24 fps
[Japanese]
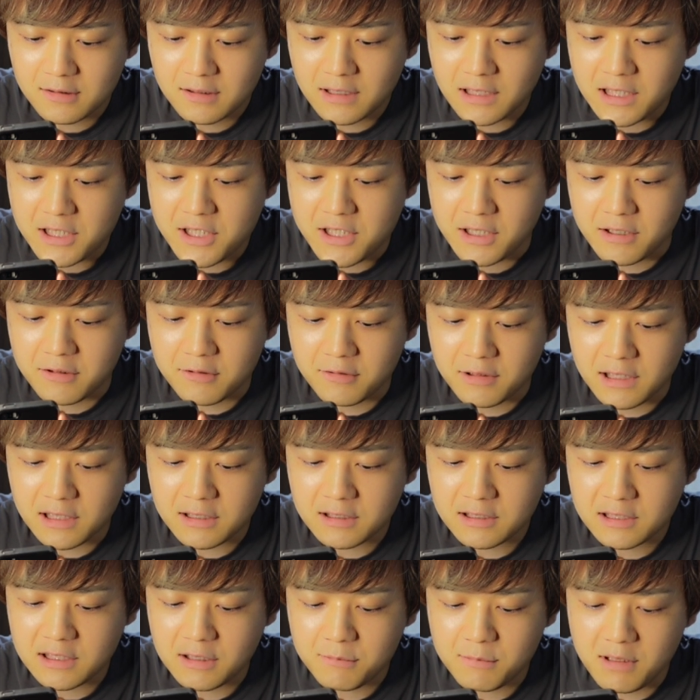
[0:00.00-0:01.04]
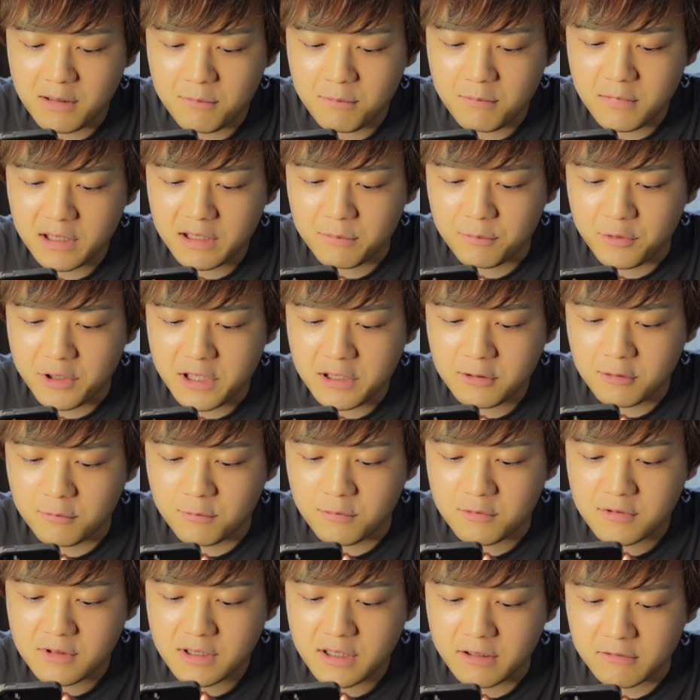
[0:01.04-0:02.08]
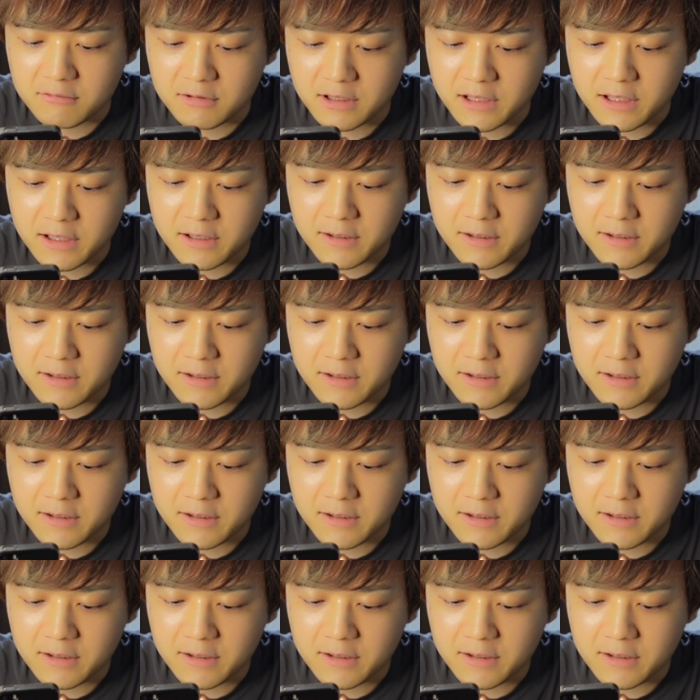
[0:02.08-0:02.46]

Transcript: なし食らったまんまでもいいと思うんですけどね。